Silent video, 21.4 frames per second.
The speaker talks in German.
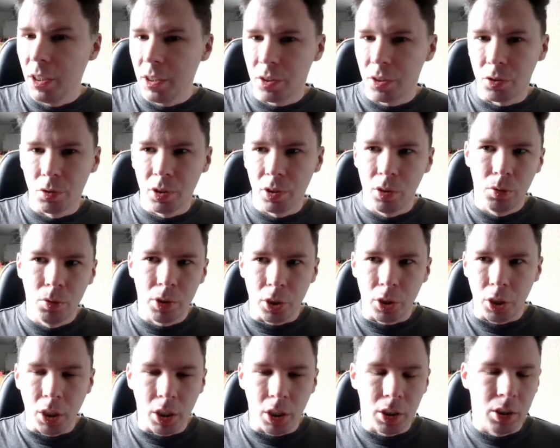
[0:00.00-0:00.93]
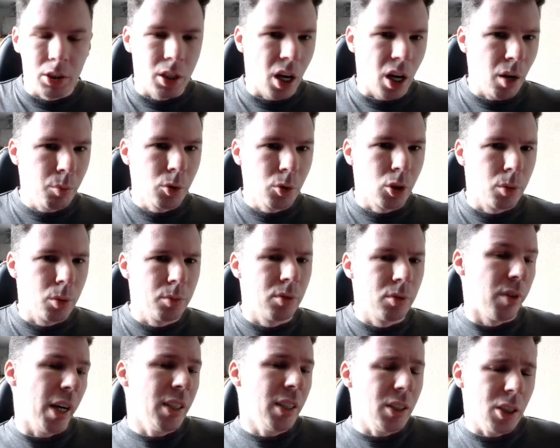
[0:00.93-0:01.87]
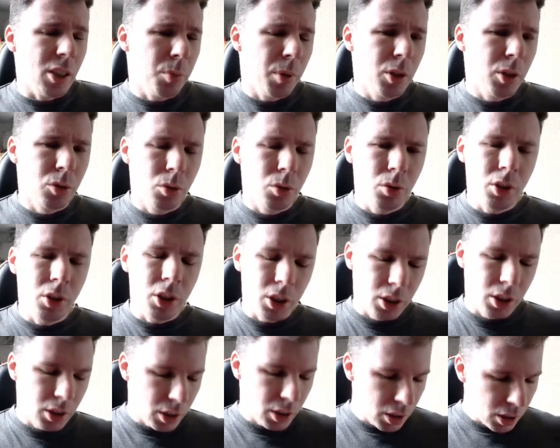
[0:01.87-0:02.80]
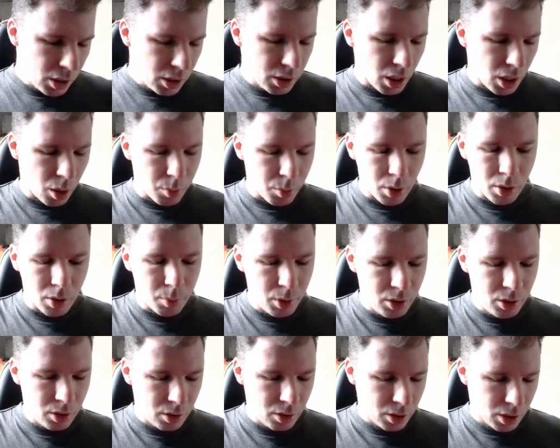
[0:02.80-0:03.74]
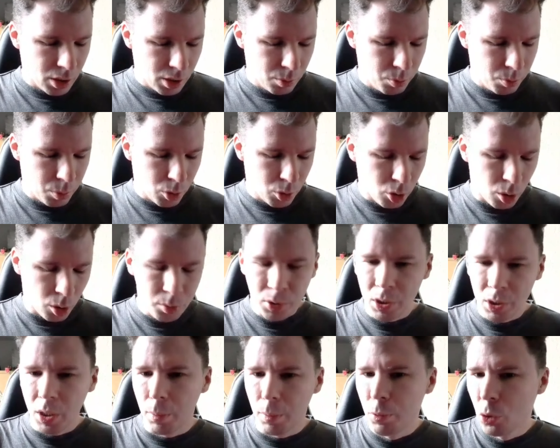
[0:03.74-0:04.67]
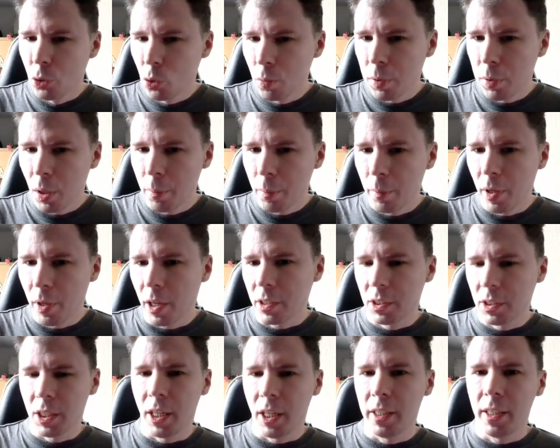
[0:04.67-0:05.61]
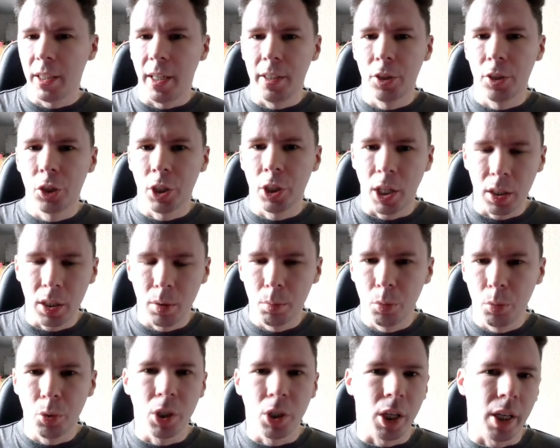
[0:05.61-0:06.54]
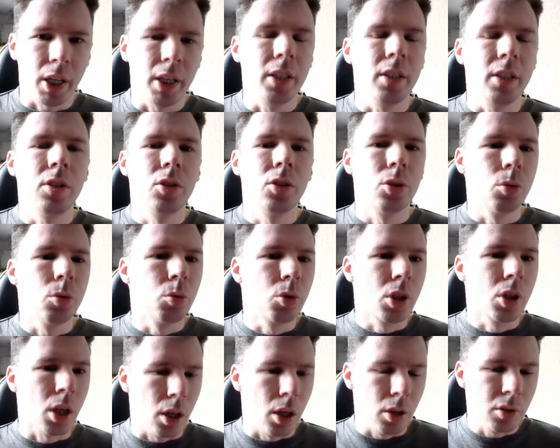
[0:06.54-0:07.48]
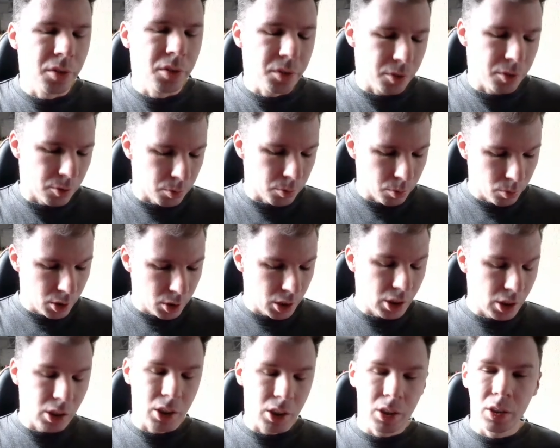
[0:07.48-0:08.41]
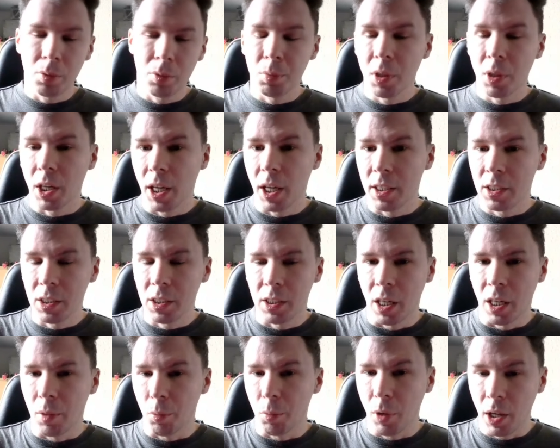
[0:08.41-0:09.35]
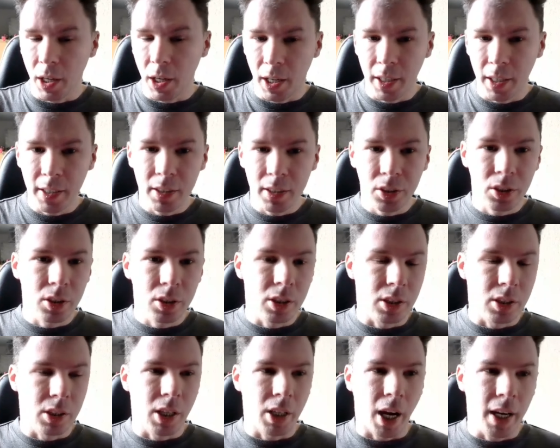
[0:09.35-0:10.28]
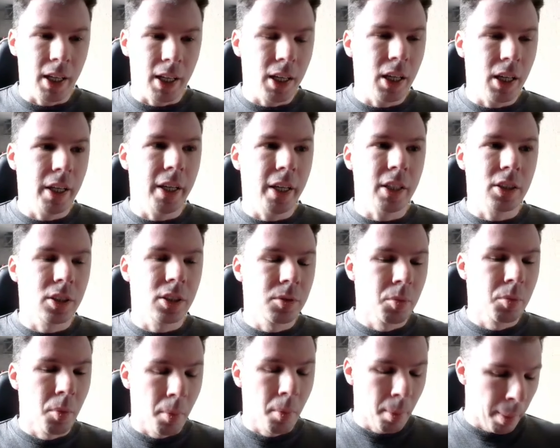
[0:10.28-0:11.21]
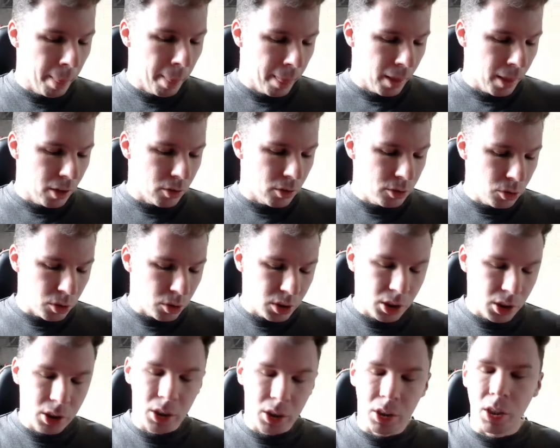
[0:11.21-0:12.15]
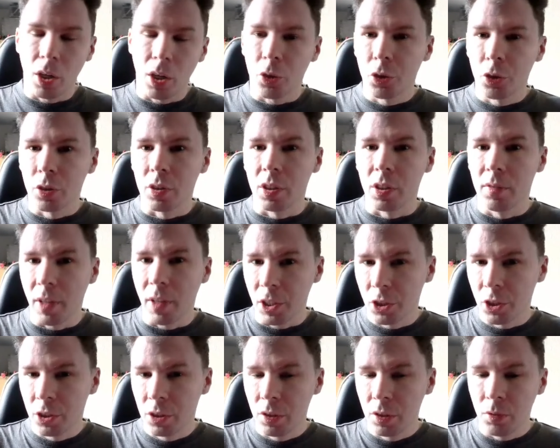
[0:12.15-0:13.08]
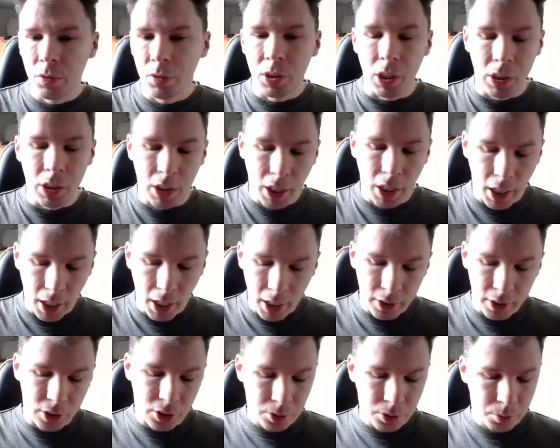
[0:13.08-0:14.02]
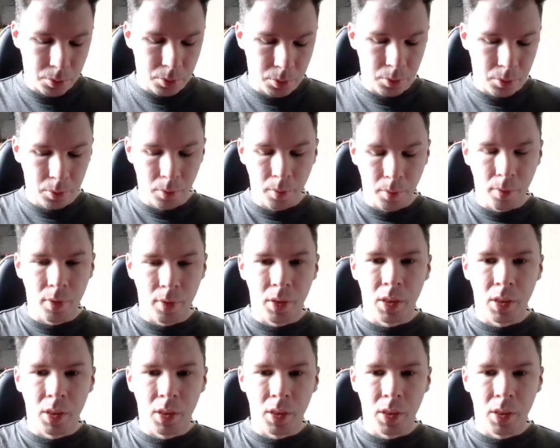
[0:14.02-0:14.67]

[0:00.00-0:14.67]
wie es zu den unterschiedlichen Namen kommt, weiß ich persönlich nicht, aber man kommt sie im Supermarkt halt als Schattenmorellen zu kaufen. Die sind bereits in ein Glas eingelegt und dort sind sie auch schon gewaschen und entkernt.